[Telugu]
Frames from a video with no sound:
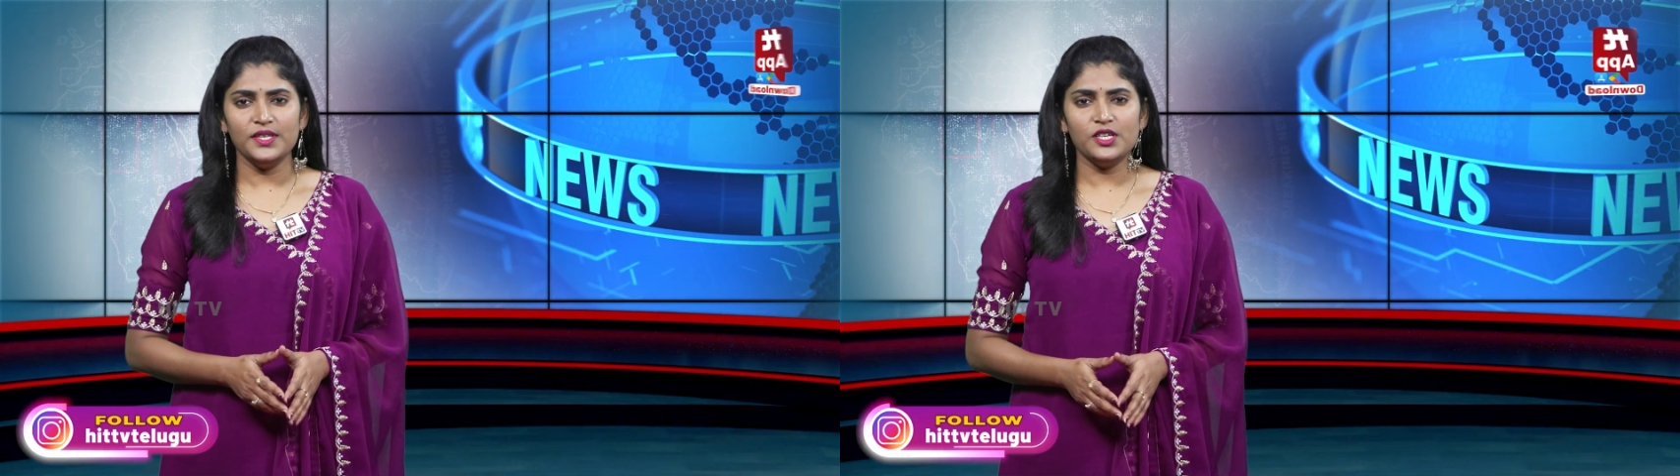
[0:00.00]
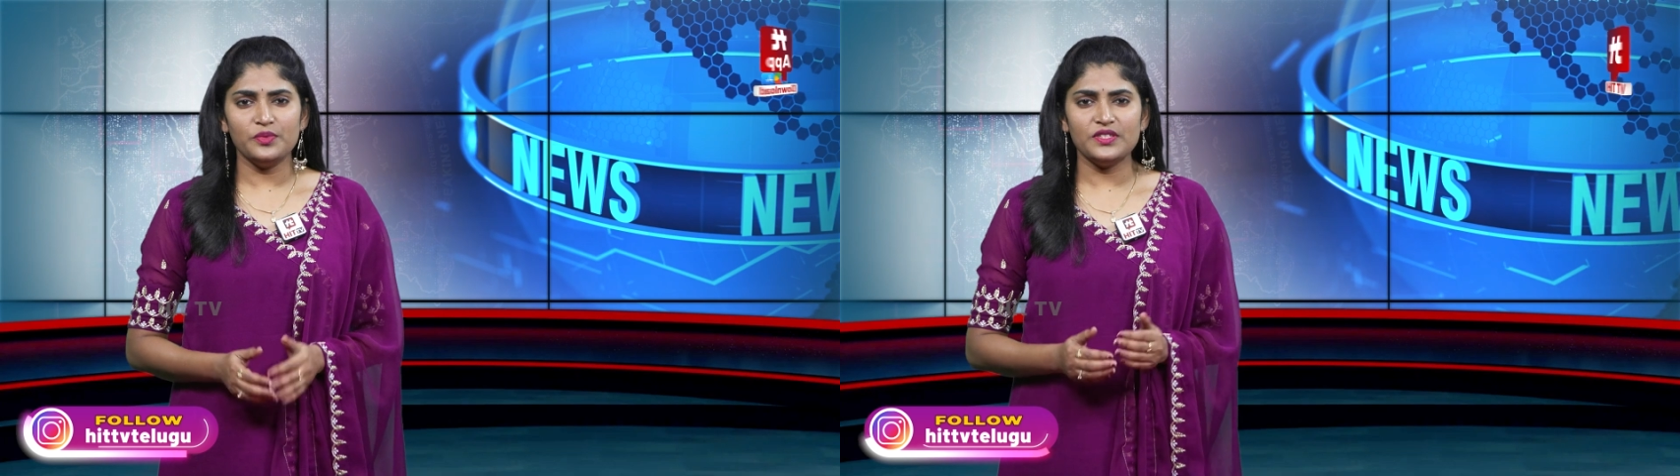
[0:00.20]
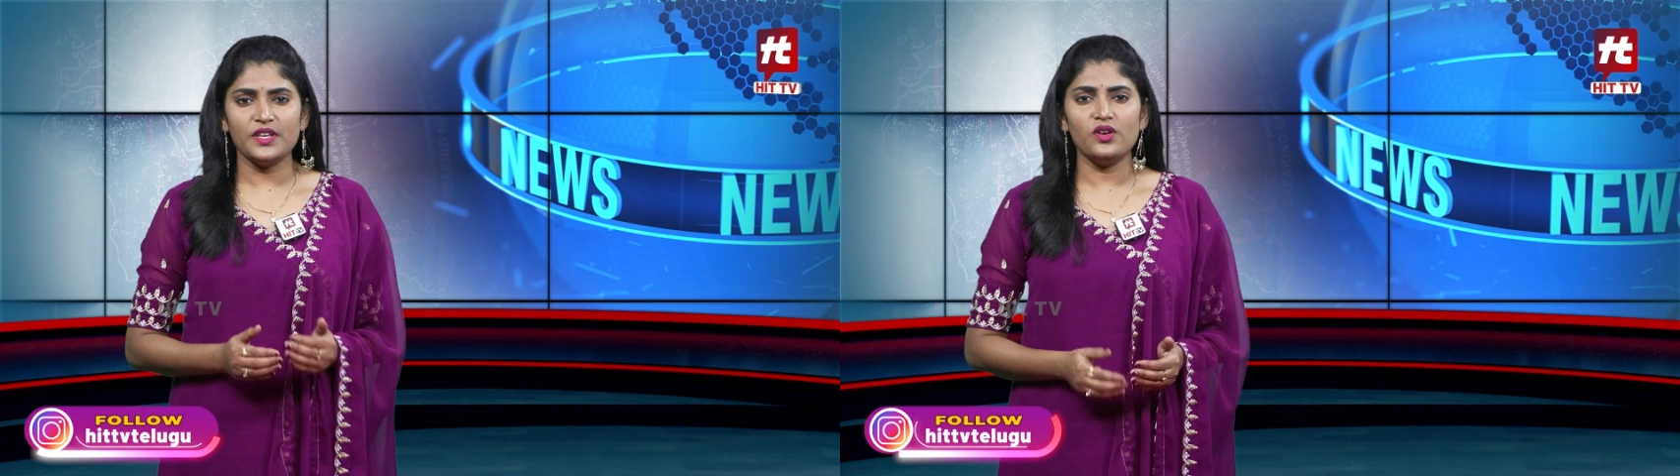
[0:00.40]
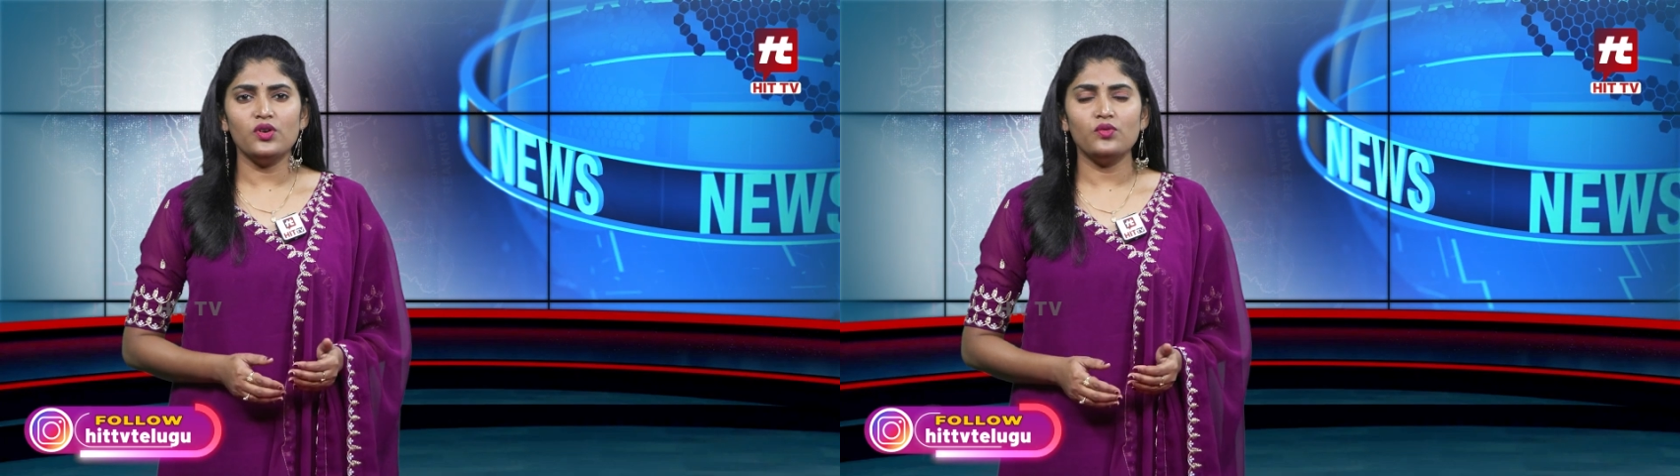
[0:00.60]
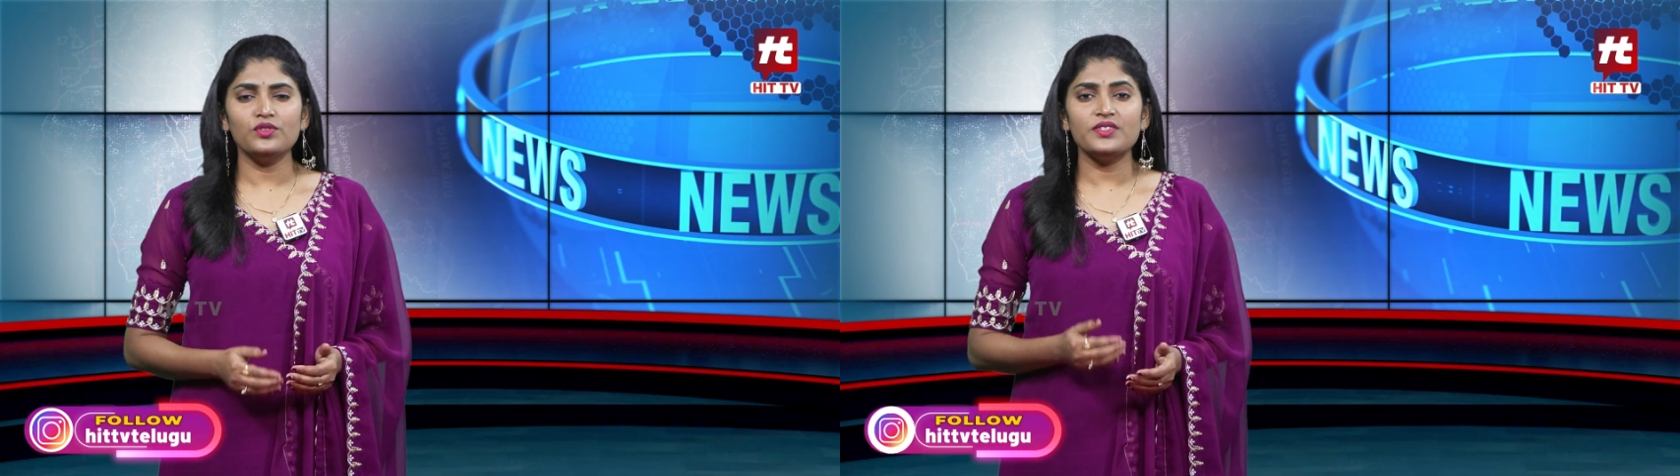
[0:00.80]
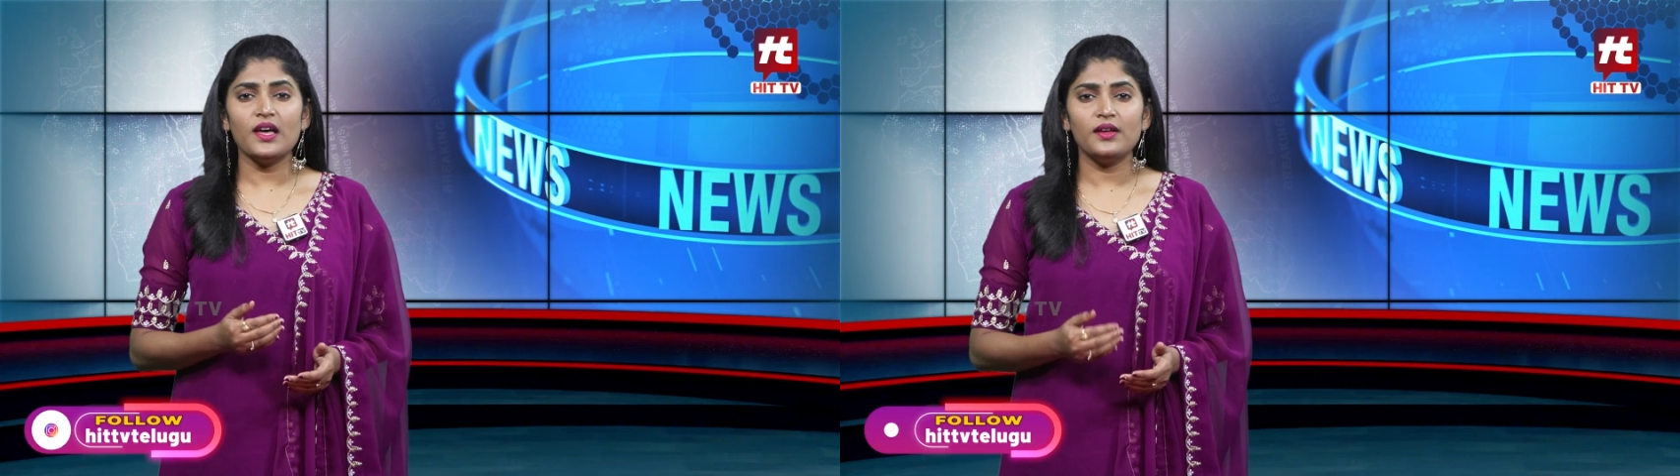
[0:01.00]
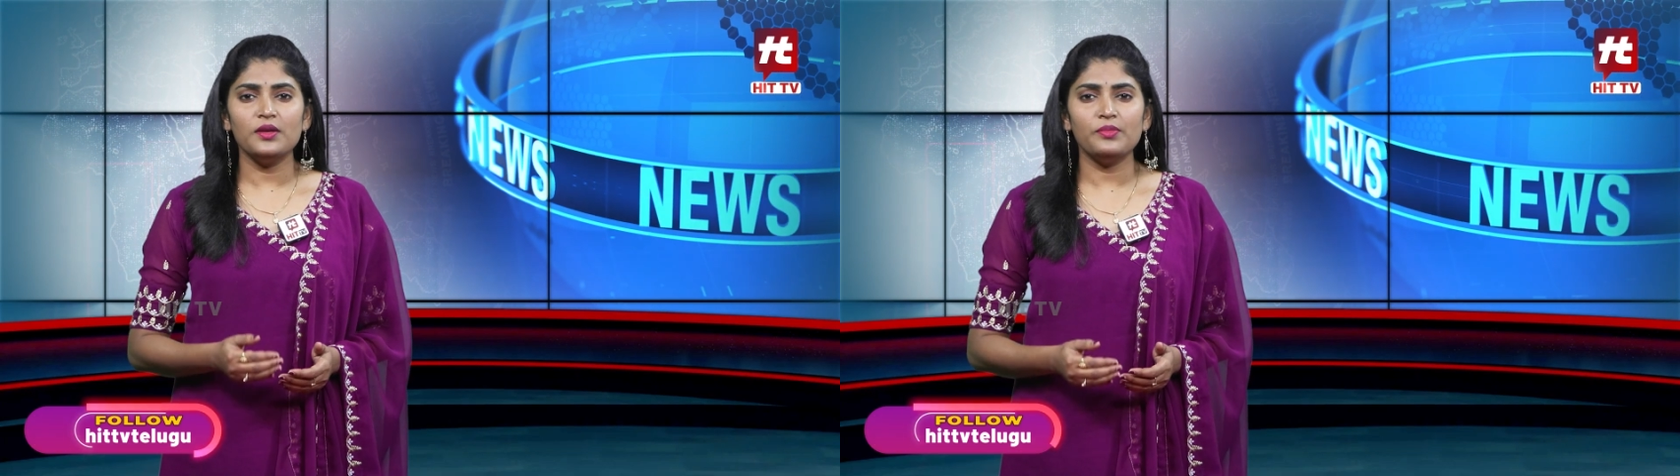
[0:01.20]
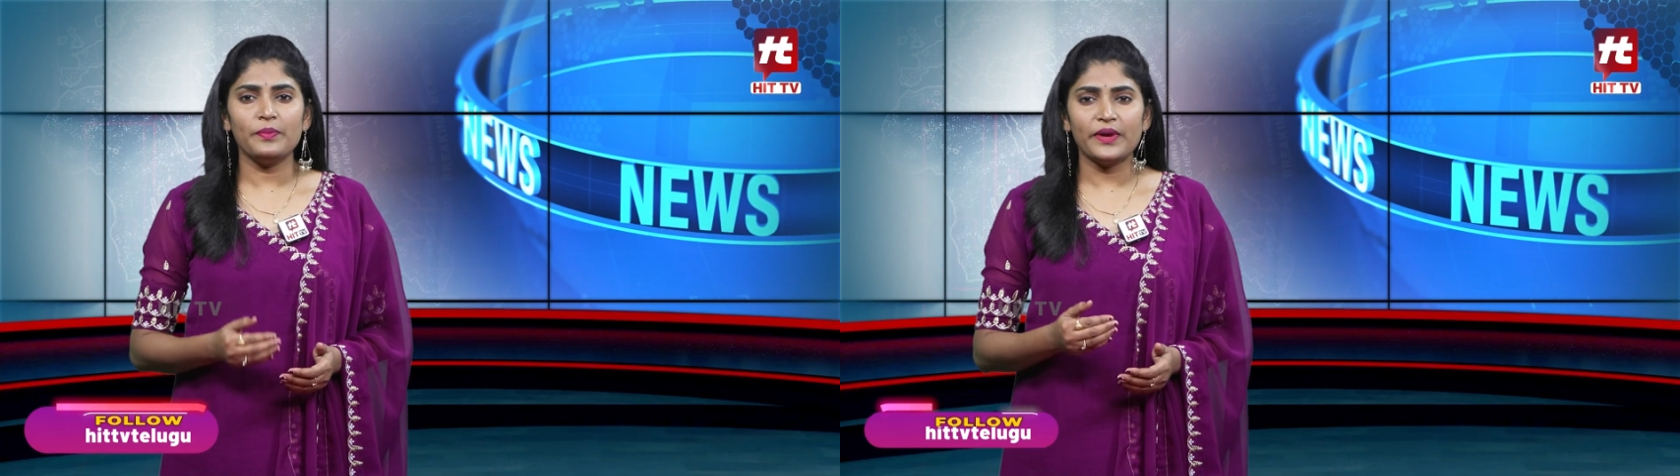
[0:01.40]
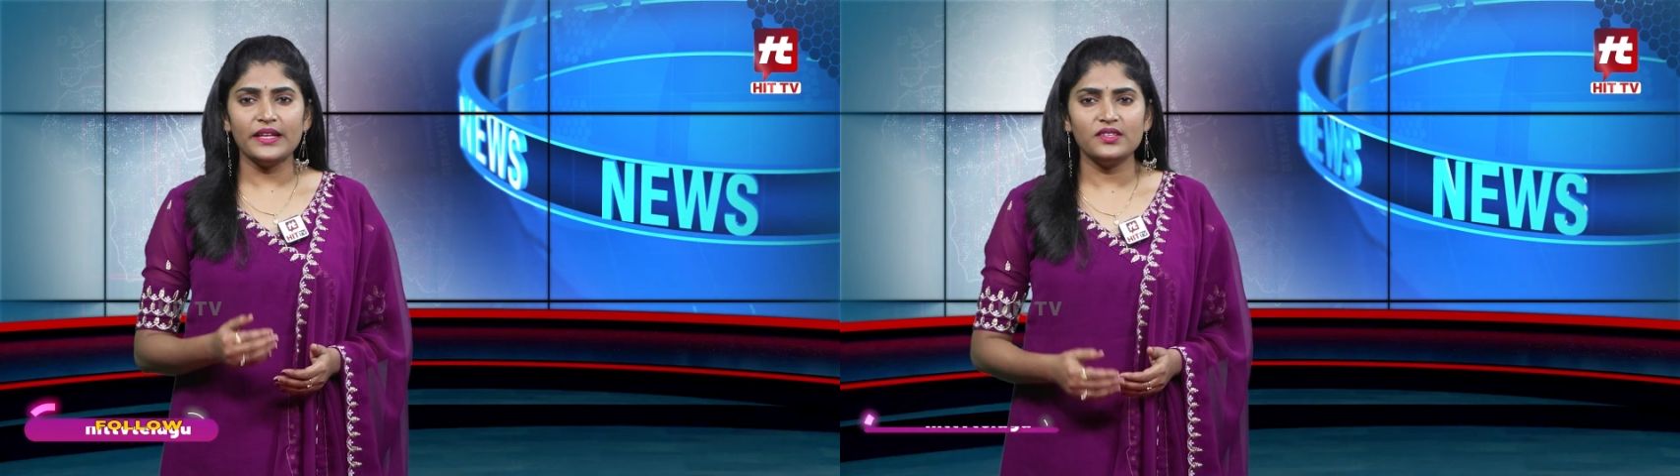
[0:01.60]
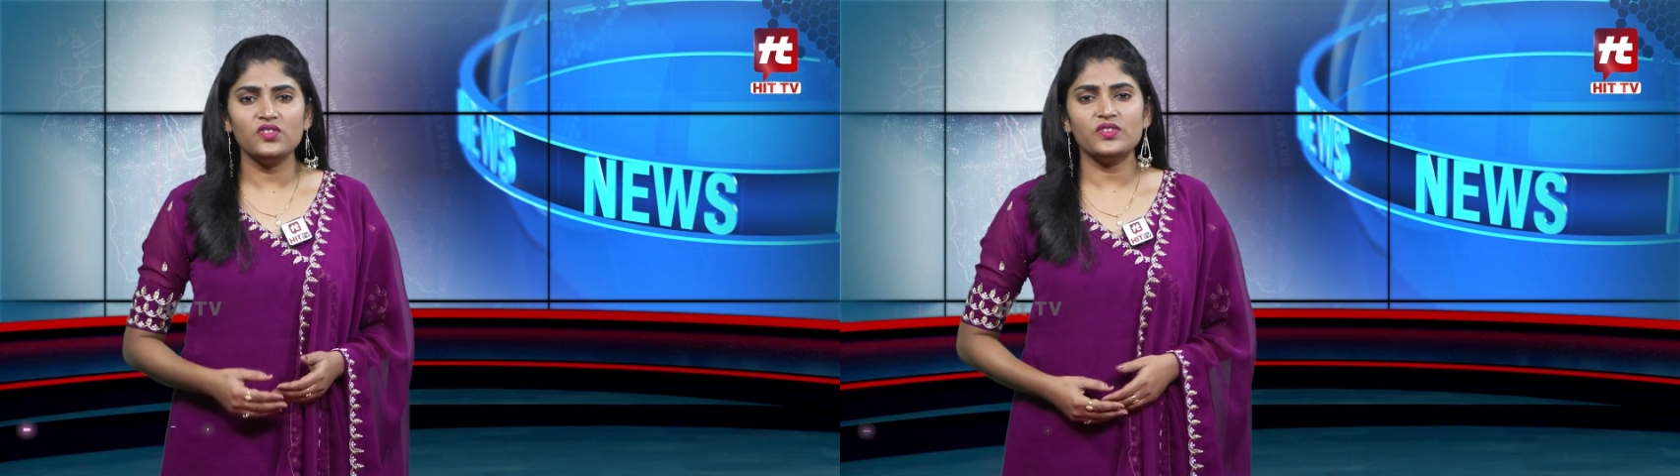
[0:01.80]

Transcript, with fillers: బీజేపీ శ్రేణుల్లో ఉత్సాహం నింపే ప్రయత్నం